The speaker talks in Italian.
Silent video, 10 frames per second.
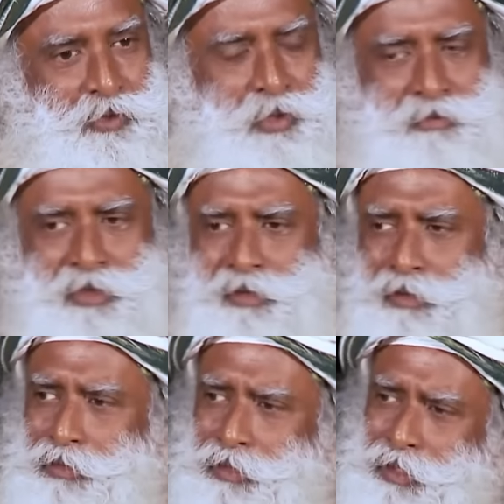Hai
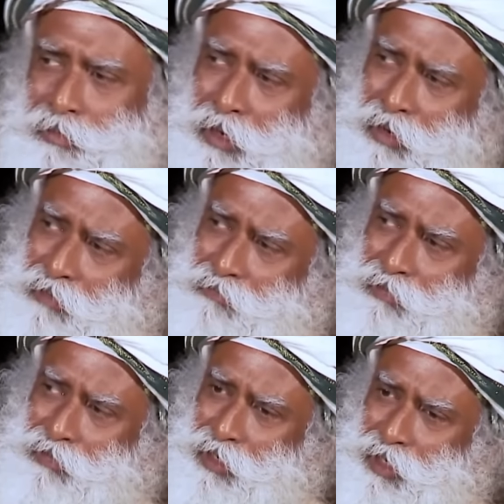conclusioni su
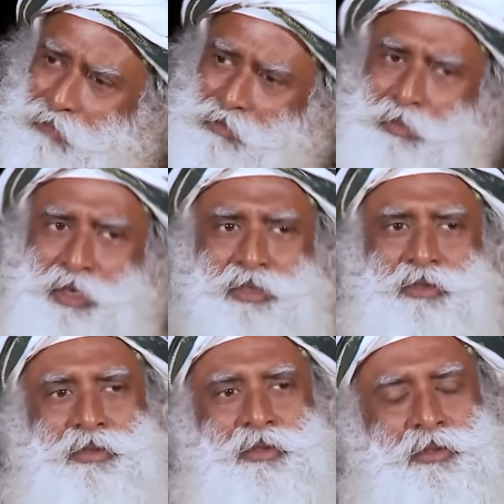ogni cosa e ogni
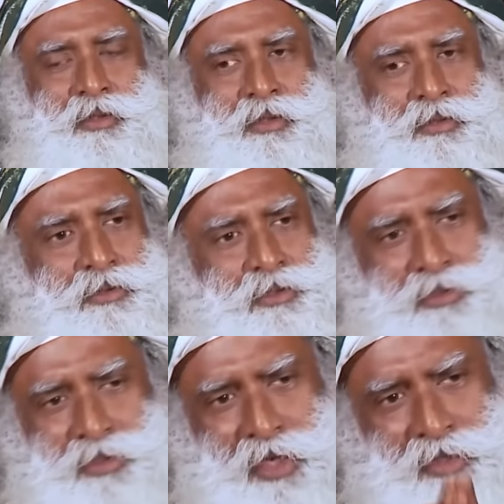persona.
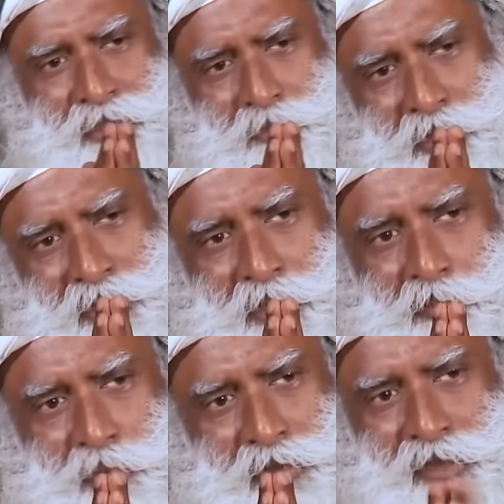Provate questa
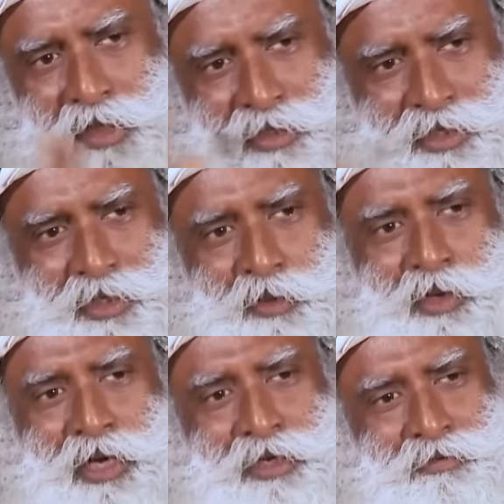semplice sadhana
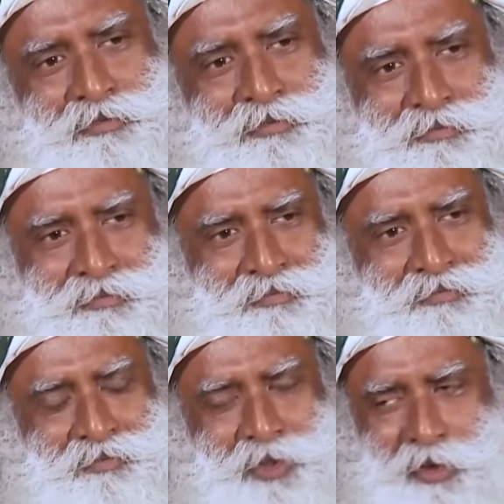nella vostra
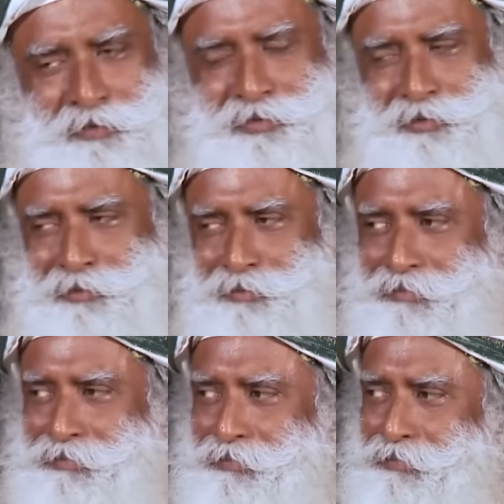vita, tutti
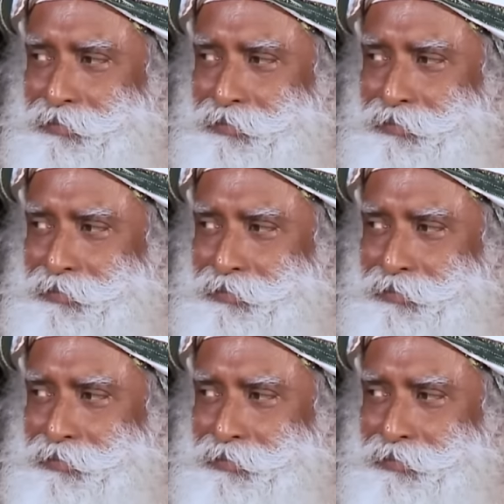voi.